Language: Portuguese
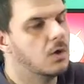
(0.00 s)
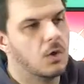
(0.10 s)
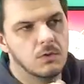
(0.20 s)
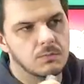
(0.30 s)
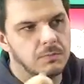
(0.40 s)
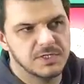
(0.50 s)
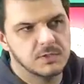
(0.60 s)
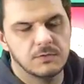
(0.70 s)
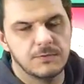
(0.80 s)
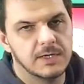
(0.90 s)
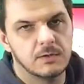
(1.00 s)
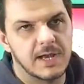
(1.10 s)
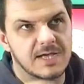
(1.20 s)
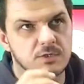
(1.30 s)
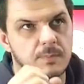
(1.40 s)
Ou pode
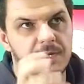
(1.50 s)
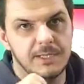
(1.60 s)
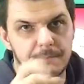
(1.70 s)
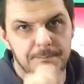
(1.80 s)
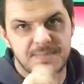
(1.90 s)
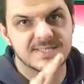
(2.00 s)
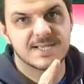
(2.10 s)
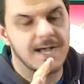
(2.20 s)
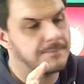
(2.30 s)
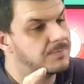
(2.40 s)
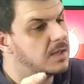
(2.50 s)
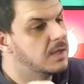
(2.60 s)
configurar só para ele piscar.